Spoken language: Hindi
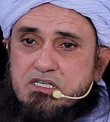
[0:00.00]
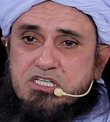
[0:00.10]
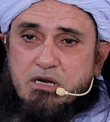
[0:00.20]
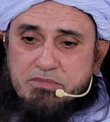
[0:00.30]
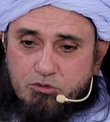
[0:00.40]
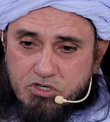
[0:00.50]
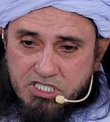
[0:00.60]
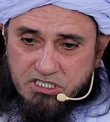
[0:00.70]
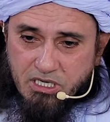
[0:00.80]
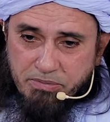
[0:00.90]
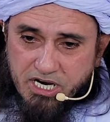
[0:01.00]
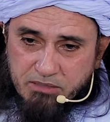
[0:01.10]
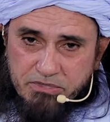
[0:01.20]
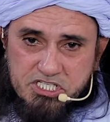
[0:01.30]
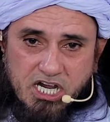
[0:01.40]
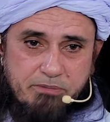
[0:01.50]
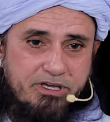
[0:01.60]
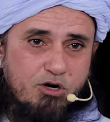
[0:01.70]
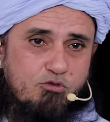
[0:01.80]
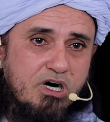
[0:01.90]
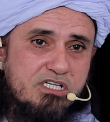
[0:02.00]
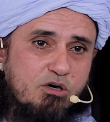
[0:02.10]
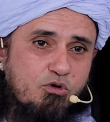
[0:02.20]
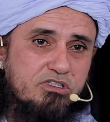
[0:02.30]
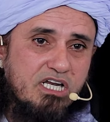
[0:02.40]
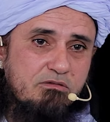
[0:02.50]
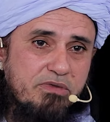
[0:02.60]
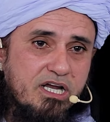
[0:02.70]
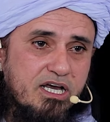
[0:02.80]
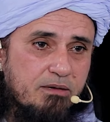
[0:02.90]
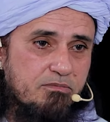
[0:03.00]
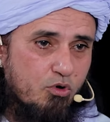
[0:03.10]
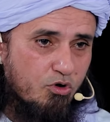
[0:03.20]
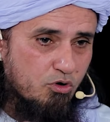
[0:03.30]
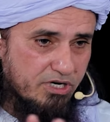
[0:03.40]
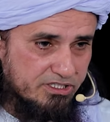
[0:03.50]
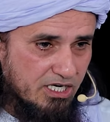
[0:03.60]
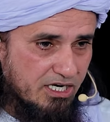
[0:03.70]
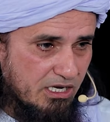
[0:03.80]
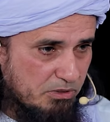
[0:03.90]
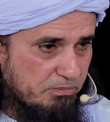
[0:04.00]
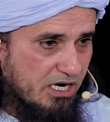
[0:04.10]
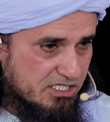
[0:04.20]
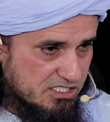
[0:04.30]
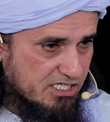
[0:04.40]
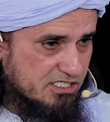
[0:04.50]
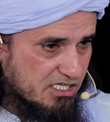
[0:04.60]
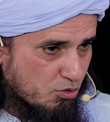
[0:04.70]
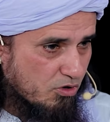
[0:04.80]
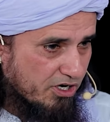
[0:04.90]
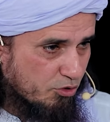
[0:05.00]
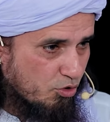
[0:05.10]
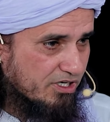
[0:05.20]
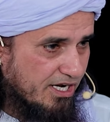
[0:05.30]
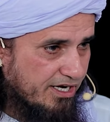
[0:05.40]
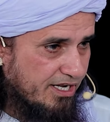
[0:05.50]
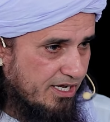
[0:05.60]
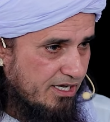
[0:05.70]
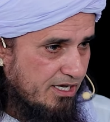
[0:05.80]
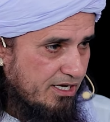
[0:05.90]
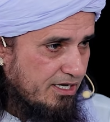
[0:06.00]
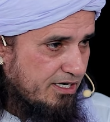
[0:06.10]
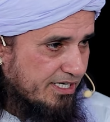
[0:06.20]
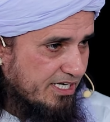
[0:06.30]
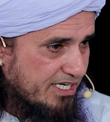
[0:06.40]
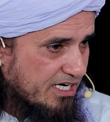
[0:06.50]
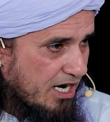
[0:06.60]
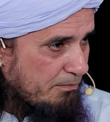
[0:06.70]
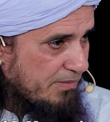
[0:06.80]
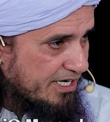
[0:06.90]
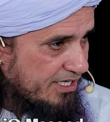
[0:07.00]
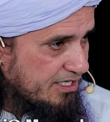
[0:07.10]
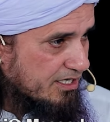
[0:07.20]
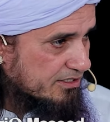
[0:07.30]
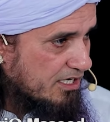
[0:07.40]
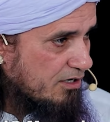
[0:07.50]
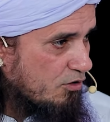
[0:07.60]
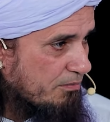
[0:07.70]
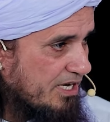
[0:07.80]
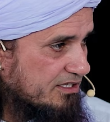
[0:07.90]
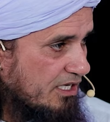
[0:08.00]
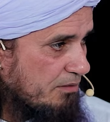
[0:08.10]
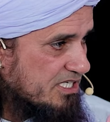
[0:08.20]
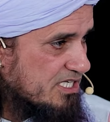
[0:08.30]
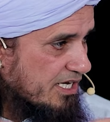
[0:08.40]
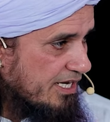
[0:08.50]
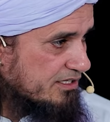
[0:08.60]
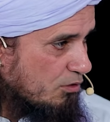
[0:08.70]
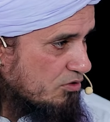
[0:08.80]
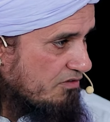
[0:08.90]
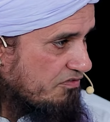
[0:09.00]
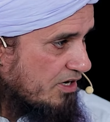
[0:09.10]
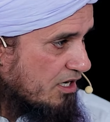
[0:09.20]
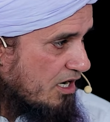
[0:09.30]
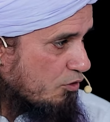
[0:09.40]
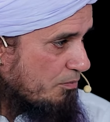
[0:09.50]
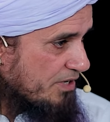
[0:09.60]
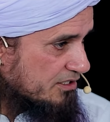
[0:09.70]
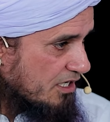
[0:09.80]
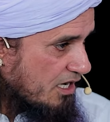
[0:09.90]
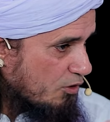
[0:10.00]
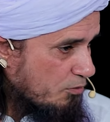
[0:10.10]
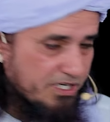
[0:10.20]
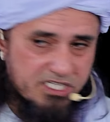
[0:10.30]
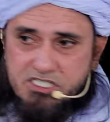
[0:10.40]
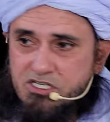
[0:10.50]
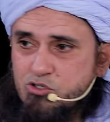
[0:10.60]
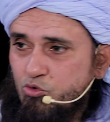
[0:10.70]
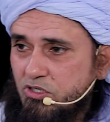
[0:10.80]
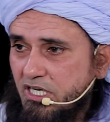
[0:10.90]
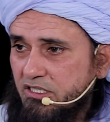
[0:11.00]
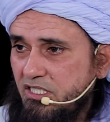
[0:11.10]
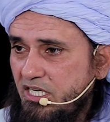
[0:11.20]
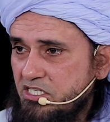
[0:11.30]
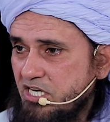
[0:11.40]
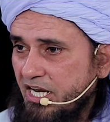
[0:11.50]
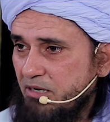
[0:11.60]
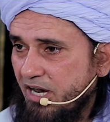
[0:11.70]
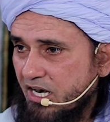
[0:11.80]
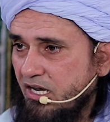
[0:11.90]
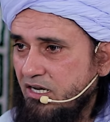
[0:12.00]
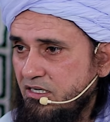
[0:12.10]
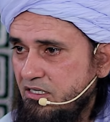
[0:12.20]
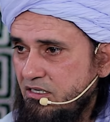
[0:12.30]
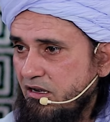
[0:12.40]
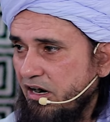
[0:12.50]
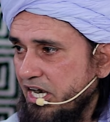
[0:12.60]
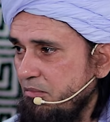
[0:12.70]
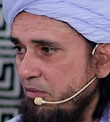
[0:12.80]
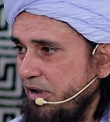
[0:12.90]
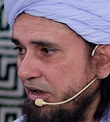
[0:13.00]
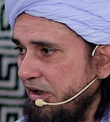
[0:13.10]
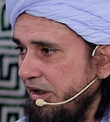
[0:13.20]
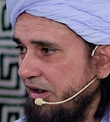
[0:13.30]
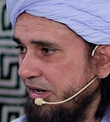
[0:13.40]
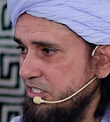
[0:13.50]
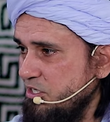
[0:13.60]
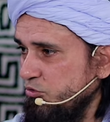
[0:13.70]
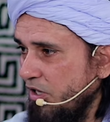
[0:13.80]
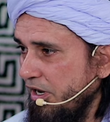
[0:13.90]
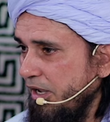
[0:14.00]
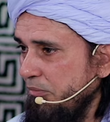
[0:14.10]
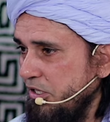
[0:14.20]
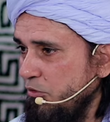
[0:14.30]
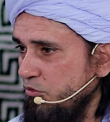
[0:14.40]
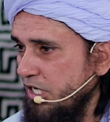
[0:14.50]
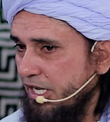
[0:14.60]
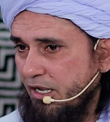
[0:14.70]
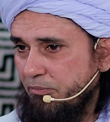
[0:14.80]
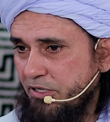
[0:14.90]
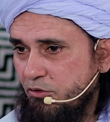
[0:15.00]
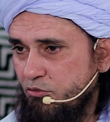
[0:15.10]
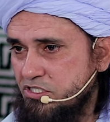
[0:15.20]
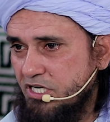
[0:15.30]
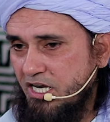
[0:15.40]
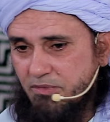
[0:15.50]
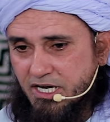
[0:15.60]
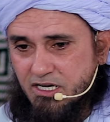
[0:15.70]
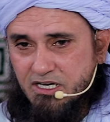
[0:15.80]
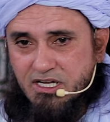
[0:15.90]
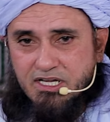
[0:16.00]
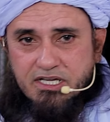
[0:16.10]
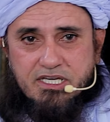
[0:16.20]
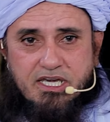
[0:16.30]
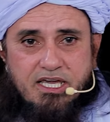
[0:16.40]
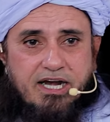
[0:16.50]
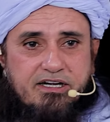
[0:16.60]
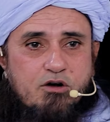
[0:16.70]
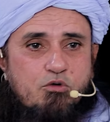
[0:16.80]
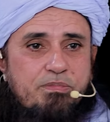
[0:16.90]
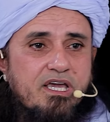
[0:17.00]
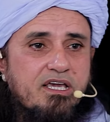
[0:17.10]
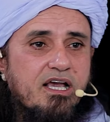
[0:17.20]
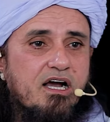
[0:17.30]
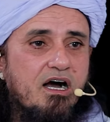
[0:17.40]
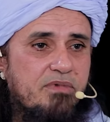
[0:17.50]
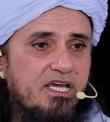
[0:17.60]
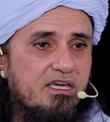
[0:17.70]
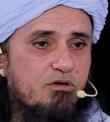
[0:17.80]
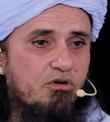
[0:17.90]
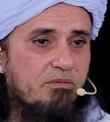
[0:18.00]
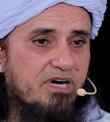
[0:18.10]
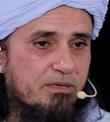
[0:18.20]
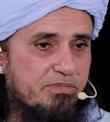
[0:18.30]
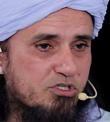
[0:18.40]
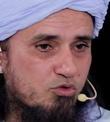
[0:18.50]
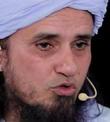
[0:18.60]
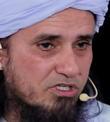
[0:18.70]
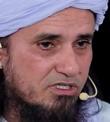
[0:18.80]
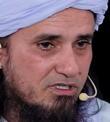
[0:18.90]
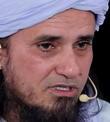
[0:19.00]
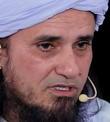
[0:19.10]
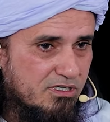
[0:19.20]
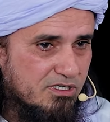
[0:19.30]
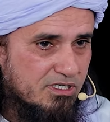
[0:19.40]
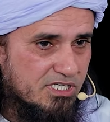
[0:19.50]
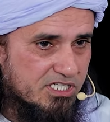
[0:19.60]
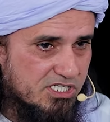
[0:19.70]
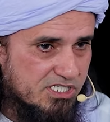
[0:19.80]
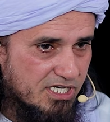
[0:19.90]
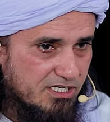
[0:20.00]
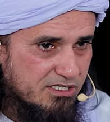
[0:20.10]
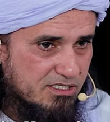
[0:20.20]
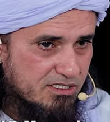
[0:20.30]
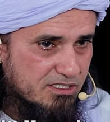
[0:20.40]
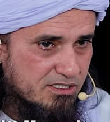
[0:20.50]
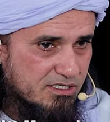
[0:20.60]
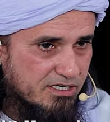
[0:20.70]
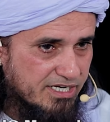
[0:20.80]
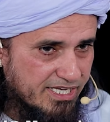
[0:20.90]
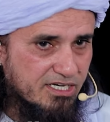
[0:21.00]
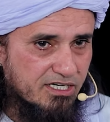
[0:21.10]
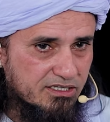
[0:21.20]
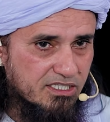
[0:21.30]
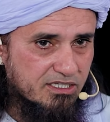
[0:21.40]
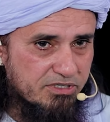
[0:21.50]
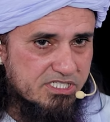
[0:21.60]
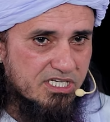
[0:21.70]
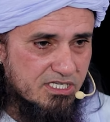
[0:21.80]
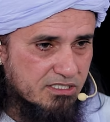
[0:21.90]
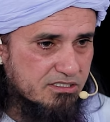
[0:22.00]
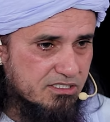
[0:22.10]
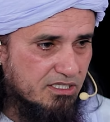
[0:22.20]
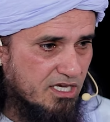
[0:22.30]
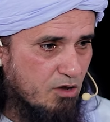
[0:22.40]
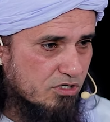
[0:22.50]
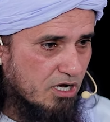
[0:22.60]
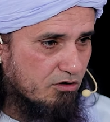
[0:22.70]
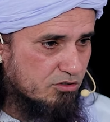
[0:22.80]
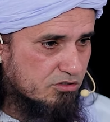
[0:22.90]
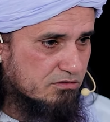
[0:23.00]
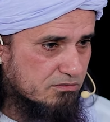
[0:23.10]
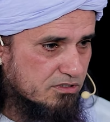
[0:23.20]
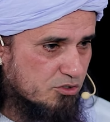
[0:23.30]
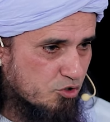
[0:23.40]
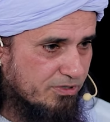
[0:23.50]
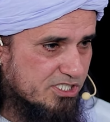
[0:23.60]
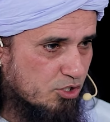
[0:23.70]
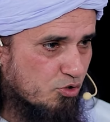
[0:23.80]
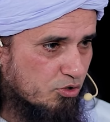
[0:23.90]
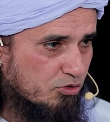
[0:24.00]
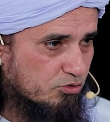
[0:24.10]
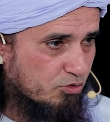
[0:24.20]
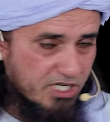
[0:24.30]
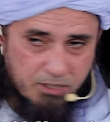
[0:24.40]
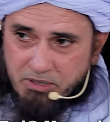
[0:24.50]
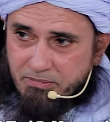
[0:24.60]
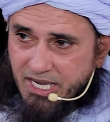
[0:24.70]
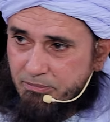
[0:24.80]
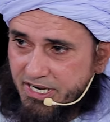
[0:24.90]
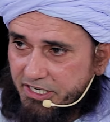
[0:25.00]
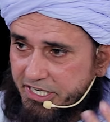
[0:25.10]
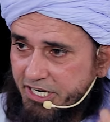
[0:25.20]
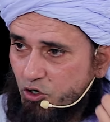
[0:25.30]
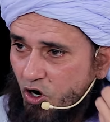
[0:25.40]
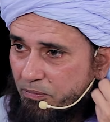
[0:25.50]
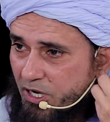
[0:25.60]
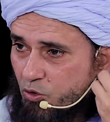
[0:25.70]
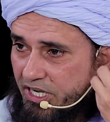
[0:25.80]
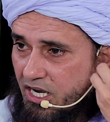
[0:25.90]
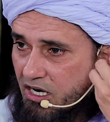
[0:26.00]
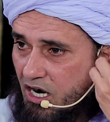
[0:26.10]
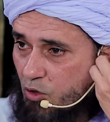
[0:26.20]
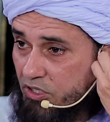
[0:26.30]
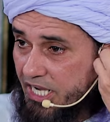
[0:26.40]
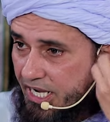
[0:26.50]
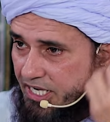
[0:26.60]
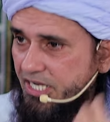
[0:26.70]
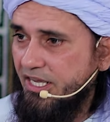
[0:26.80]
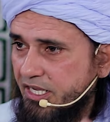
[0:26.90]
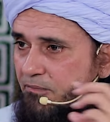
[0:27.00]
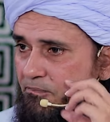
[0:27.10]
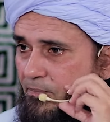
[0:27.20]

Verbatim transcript: जामियत तो रशीद के पार्क में चाय पी रहा हूँ वहाँ से कोई तालीम बना रहे हैं हम रोक रोक के थक गए अभी आहिस्ता आहिस्ता इसको कंट्रोल कर रहे हैं लेकिन ये काम मैं नहीं करता और मैं तलबा से कहता हूँ ये फ़नकारों पर अदाकारों पर ये चीज़ें सूट करती हैं स्टाइल मारना गाड़ी में बैठ रहे हैं गाड़ी से उतर रहे हैं फिर यूँ जा रहे हैं फिर यूँ स्टाइल मारा ये एक्टरों पर के काम है ये ओलमा के पे सूट ये चीज़ें नहीं करती तमीज़ से ज़िंदगी गुजारो जो ये शोबाजी छोड़ दो तो ये भी मैं मेरा टिकटॉक पे कोई अकाउंट है ही नहीं